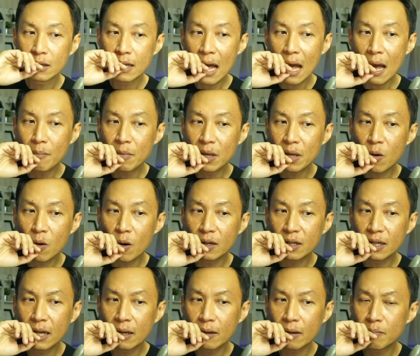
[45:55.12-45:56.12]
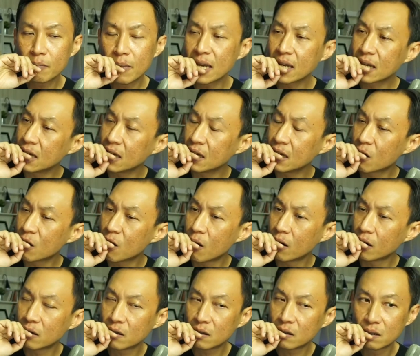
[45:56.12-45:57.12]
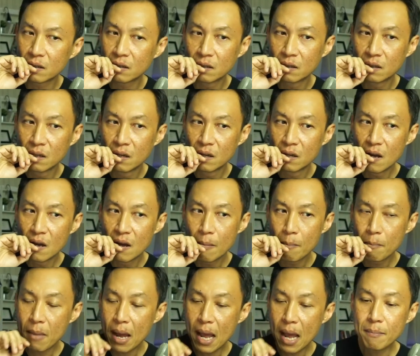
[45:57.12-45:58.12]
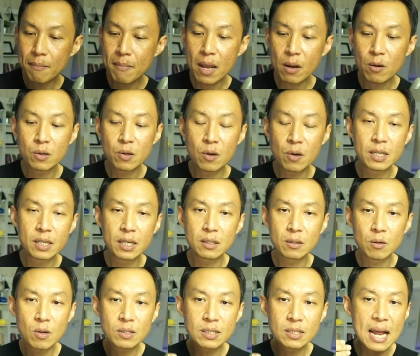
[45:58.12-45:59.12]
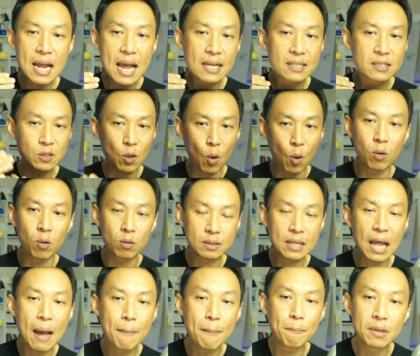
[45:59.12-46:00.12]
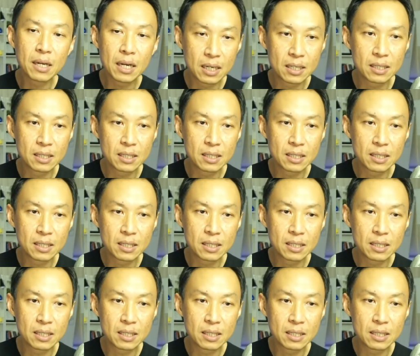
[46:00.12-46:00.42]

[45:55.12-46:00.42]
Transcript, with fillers: ถ้ามีคนคลิกไม่กี่คนไม่คุณโยทินโฆษณาส่งตามเงิ